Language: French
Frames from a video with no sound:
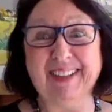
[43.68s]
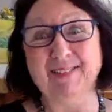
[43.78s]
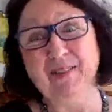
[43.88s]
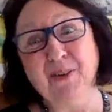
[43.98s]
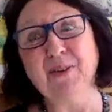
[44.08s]

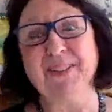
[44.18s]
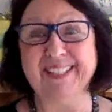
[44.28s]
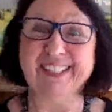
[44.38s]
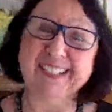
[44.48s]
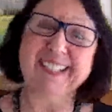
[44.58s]
Pour d'autres,
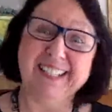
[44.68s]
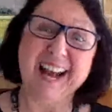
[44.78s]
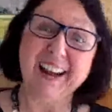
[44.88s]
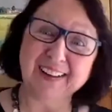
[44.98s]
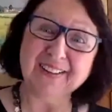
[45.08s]
c'est
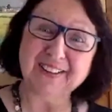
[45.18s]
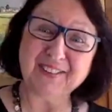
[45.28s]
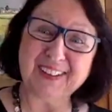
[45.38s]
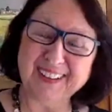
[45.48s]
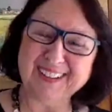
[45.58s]
tard le
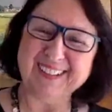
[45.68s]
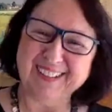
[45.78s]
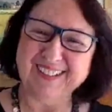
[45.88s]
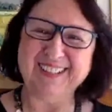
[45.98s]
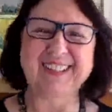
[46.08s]
soir.
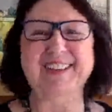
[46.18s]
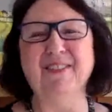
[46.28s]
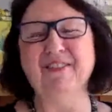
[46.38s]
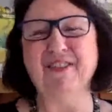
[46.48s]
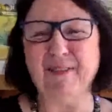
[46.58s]

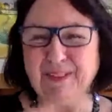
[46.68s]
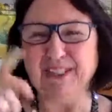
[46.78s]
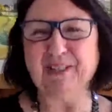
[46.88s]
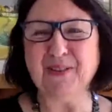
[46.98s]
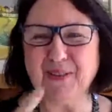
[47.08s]
On fait un petit
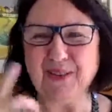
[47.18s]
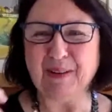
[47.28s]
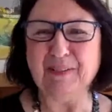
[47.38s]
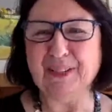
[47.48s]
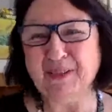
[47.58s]
tour, un
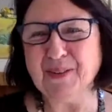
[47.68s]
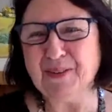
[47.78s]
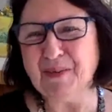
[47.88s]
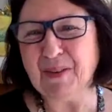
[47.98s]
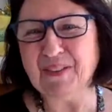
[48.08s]
petit tour du
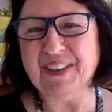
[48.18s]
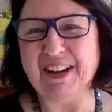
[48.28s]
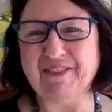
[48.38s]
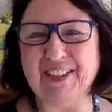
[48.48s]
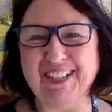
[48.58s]
monde,
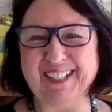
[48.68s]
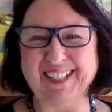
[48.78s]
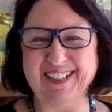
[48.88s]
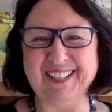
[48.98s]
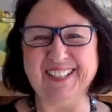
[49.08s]
en fait,
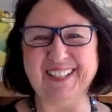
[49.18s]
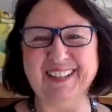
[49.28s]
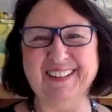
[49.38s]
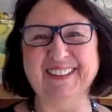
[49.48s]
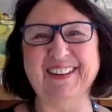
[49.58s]
en
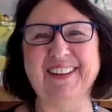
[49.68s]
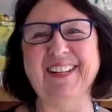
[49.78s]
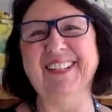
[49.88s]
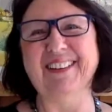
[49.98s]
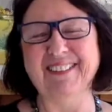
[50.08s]
étant, en
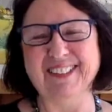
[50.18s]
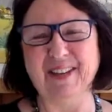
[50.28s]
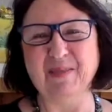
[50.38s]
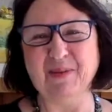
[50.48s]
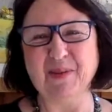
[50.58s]
étant
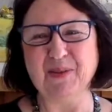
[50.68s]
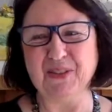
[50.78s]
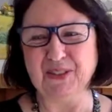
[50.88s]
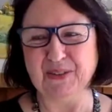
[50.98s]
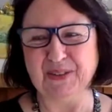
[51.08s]
ensemble
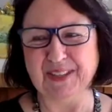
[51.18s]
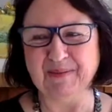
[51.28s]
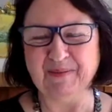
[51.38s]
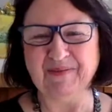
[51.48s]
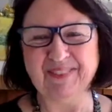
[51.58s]
aujourd'hui.
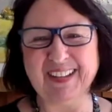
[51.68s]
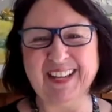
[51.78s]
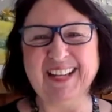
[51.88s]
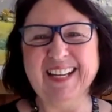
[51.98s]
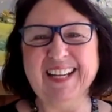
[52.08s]

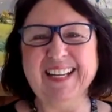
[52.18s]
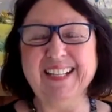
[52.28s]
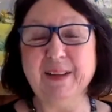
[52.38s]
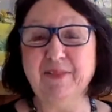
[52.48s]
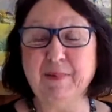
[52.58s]

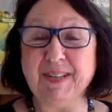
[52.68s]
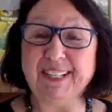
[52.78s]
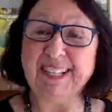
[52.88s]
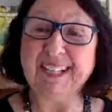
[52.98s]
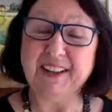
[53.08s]
Ça me fait plaisir
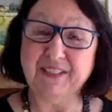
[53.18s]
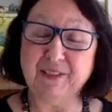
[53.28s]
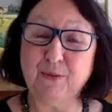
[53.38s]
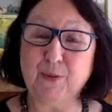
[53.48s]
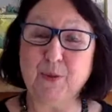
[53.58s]
d'être avec
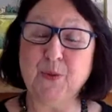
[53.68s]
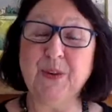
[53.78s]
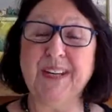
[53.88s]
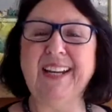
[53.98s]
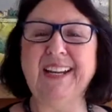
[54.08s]
vous
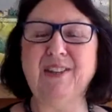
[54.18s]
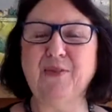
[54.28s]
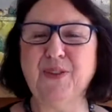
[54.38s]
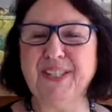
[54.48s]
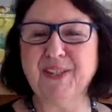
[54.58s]
et de
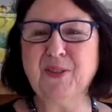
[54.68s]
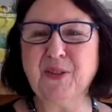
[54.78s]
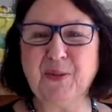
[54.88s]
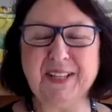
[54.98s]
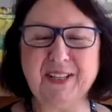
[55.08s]
vous dire tout de
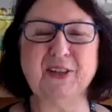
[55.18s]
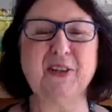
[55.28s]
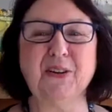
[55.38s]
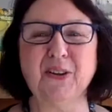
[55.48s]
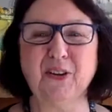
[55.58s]
suite
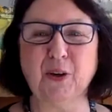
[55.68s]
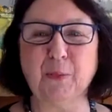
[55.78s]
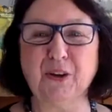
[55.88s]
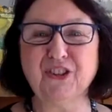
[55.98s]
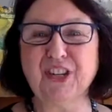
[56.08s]
que notre
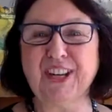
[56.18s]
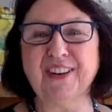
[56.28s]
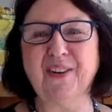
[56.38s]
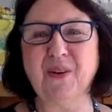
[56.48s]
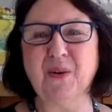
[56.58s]
prochaine
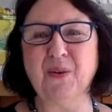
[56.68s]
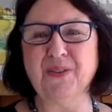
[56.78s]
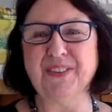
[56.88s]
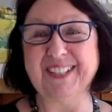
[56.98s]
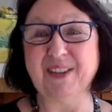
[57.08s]

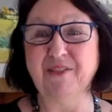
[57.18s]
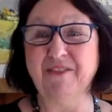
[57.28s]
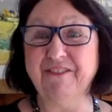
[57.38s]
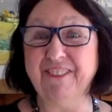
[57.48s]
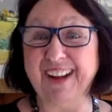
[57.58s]
rencontre, c'est le
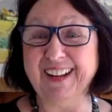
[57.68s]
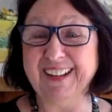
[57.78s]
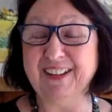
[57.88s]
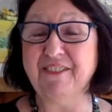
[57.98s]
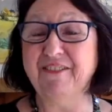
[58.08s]
20,
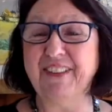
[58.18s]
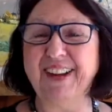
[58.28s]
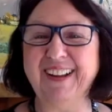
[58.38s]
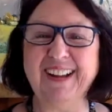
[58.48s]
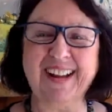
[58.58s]
le 20
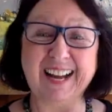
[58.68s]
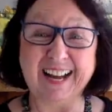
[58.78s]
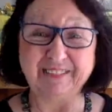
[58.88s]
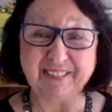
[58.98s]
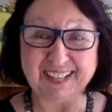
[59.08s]

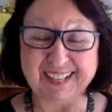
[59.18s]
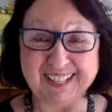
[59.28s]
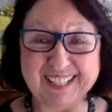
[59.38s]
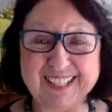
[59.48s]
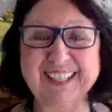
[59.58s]

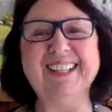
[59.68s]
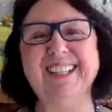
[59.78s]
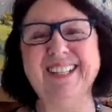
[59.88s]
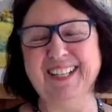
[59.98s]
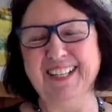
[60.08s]
avril.
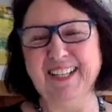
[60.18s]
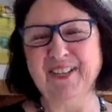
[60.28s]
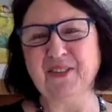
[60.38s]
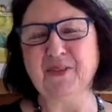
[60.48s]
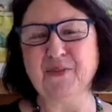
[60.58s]
Il y en a
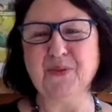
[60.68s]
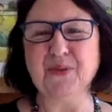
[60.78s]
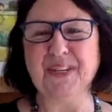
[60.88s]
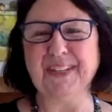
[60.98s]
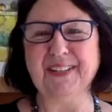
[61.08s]
d'entre vous
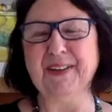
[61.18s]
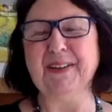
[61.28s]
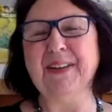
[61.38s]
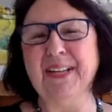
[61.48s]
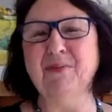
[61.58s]
qui, euh,
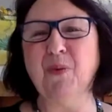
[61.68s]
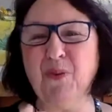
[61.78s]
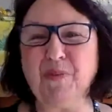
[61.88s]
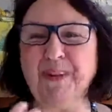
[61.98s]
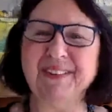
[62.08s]
qui m'ont
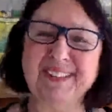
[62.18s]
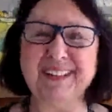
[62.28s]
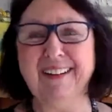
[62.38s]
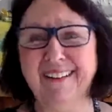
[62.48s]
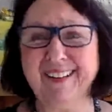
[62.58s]
demandé,
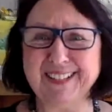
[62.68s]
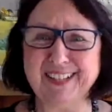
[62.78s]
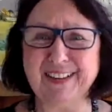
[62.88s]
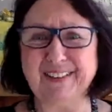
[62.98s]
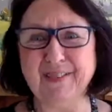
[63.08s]
ah, c'est
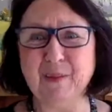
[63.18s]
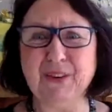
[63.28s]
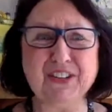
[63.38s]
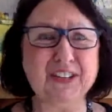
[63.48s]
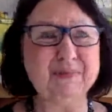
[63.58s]
quand nos prochaines